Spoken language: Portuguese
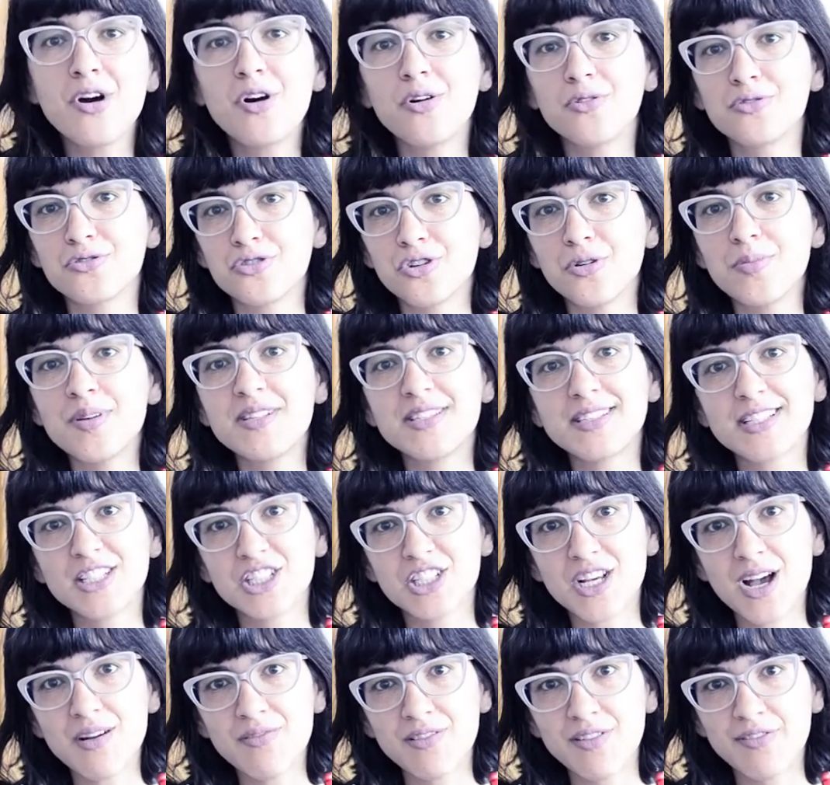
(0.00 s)
Os homens que
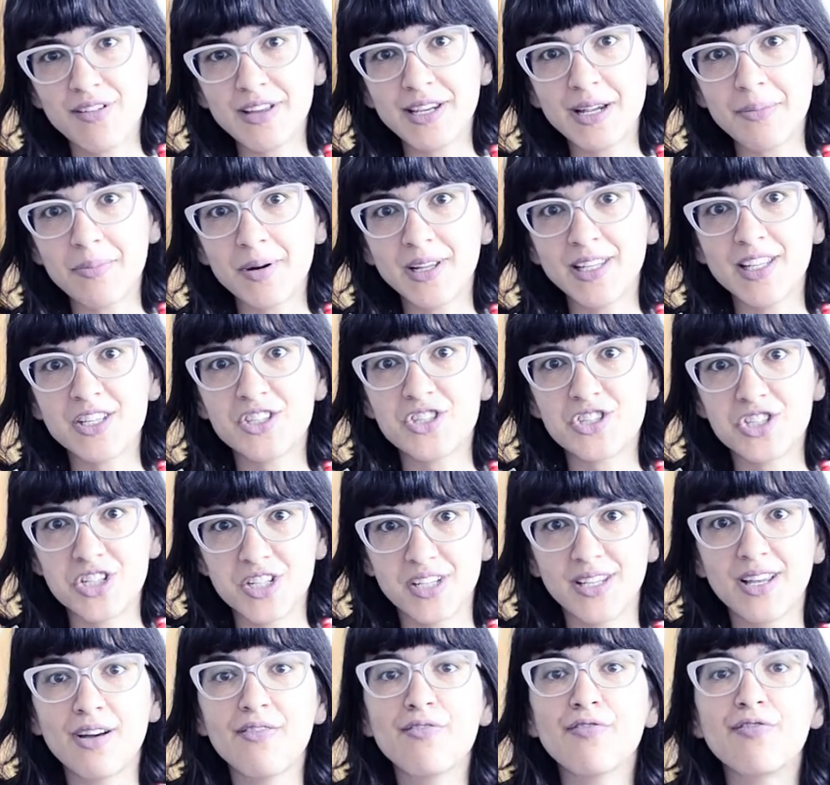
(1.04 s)
já vivem na
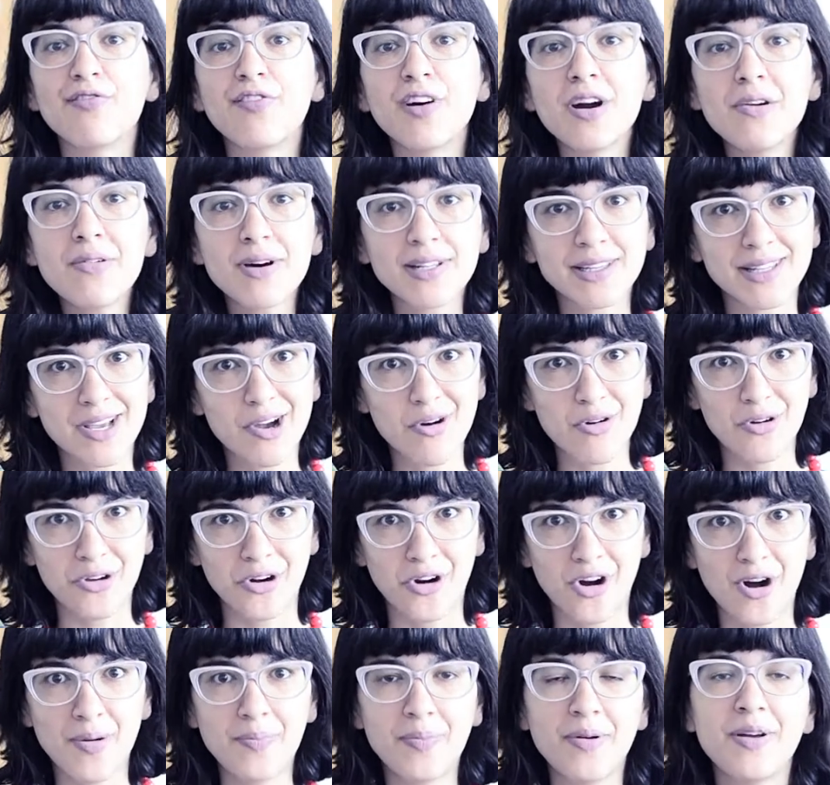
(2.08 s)
Palestina vão até a
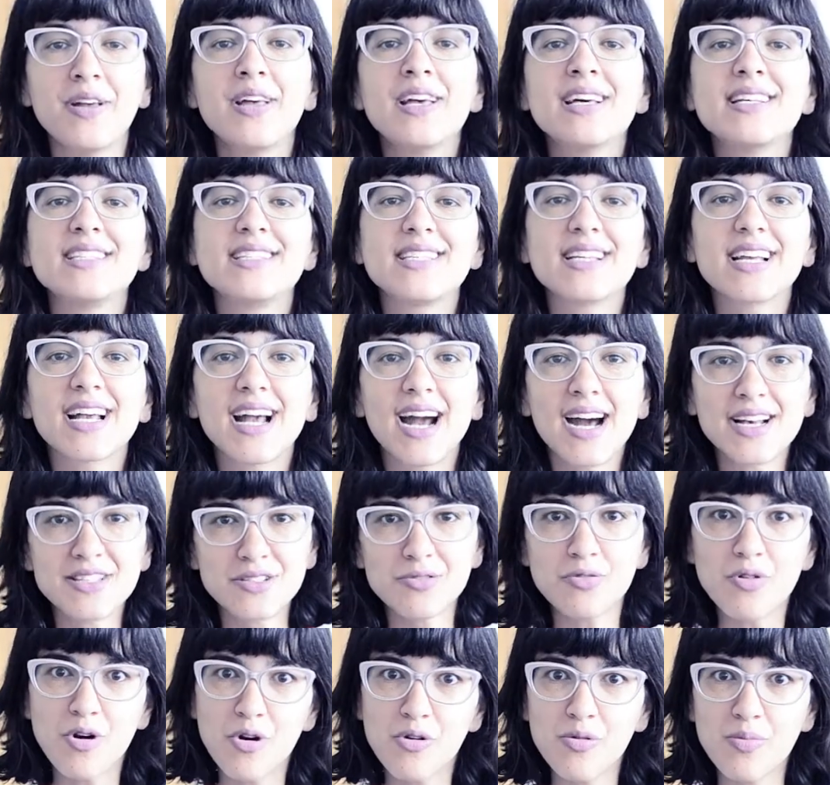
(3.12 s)
Europa, se
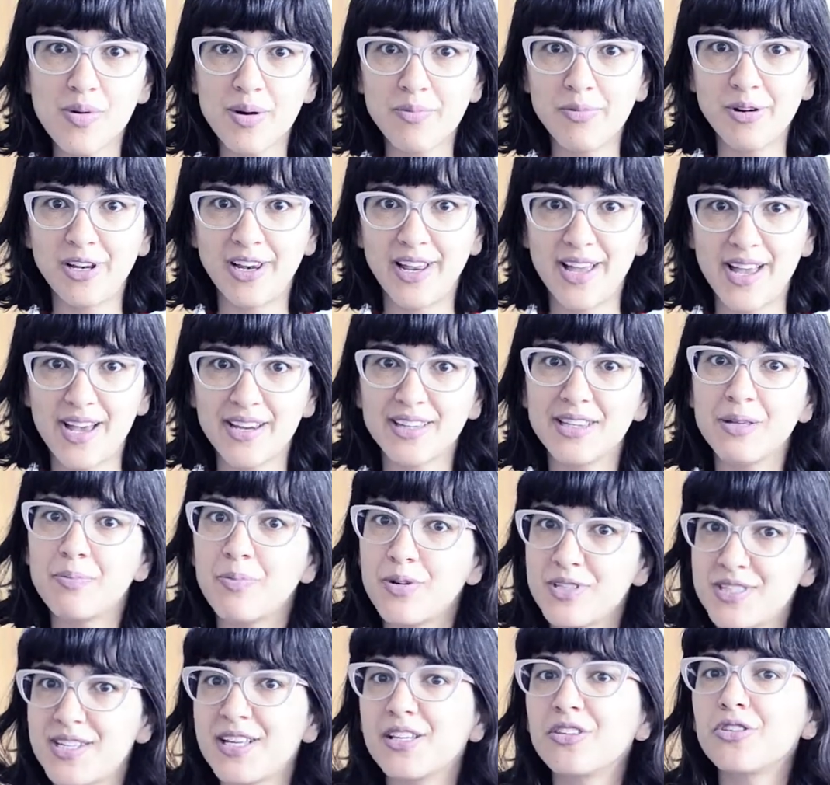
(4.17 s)
casam com alguma mulher,
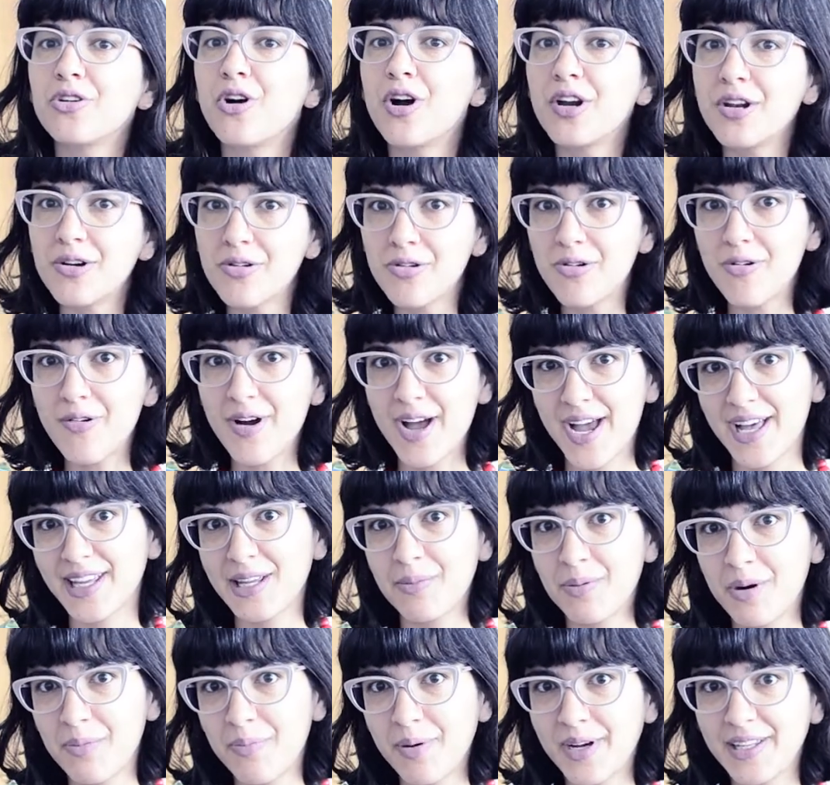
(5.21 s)
depois retornam com
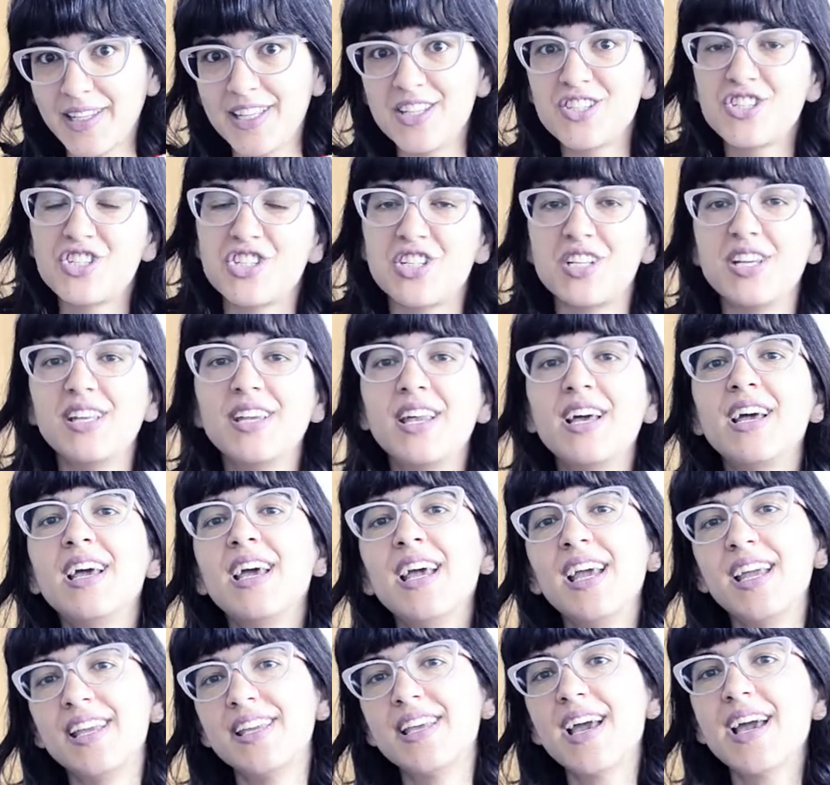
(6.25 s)
ela para a Palestina
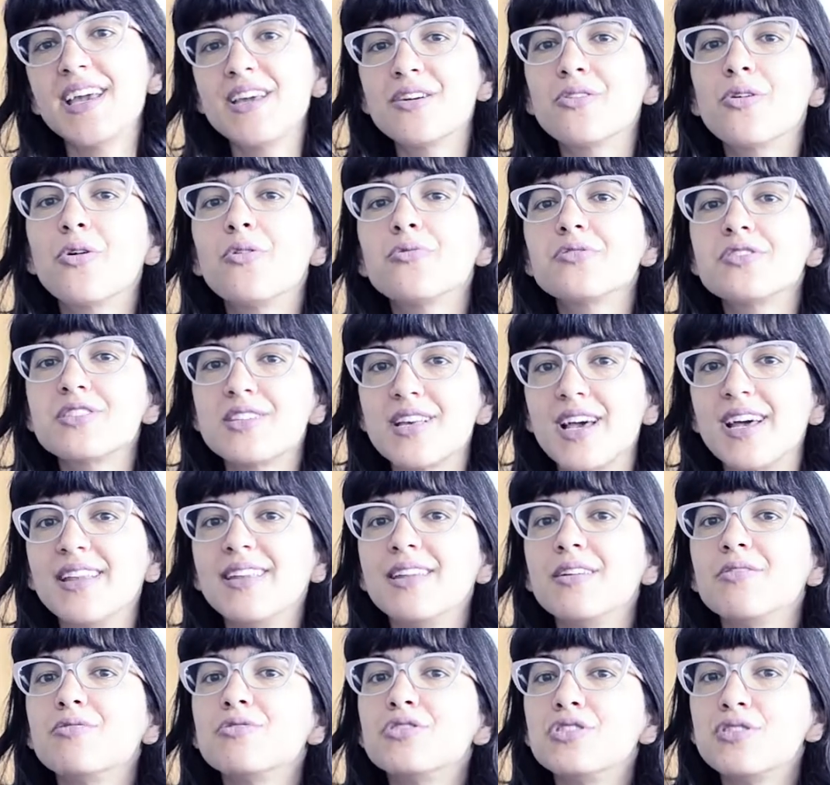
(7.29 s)
e aí
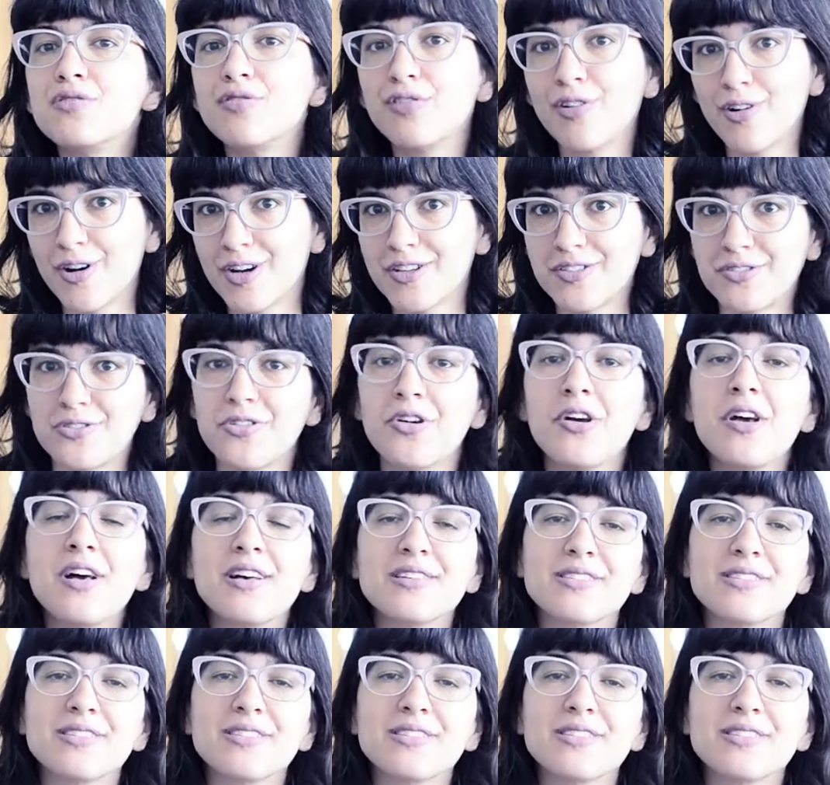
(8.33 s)
concedem o divórcio.